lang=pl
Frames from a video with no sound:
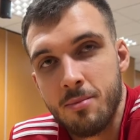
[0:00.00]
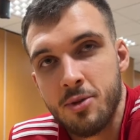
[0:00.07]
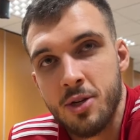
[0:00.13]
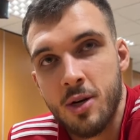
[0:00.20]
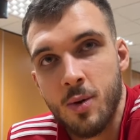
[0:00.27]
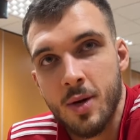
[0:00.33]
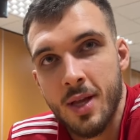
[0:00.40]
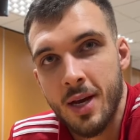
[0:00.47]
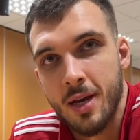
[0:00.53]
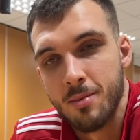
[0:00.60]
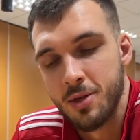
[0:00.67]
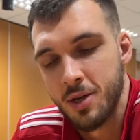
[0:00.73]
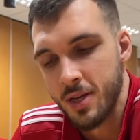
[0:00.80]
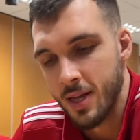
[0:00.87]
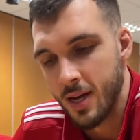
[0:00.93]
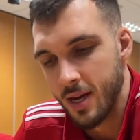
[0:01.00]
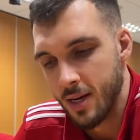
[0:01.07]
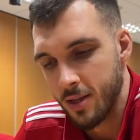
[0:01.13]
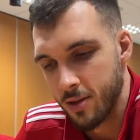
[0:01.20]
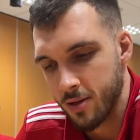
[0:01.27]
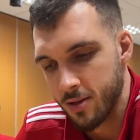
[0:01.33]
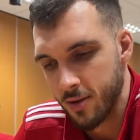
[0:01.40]
przekładają się
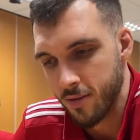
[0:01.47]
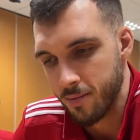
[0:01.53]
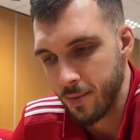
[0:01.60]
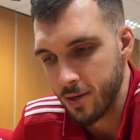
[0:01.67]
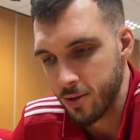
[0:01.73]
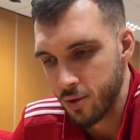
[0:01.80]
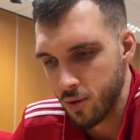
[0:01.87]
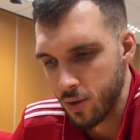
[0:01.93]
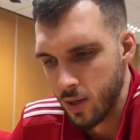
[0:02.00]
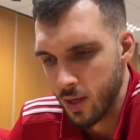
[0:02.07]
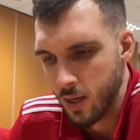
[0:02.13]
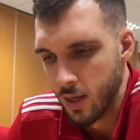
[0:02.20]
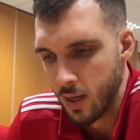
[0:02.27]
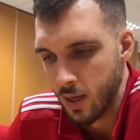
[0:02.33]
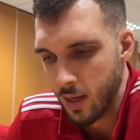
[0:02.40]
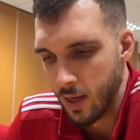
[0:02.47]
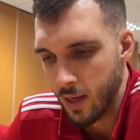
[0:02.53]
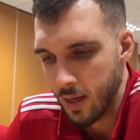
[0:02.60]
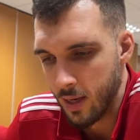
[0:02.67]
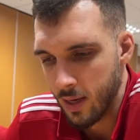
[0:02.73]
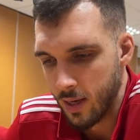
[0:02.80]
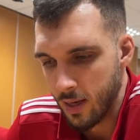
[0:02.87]
na to, co w meczu.
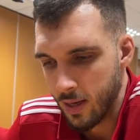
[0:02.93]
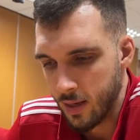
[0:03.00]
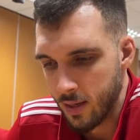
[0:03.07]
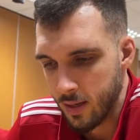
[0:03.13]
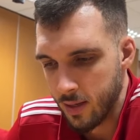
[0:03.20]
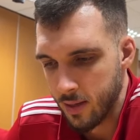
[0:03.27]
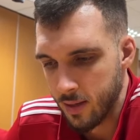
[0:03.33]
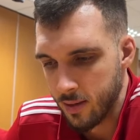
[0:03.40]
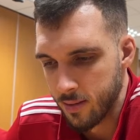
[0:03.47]
E,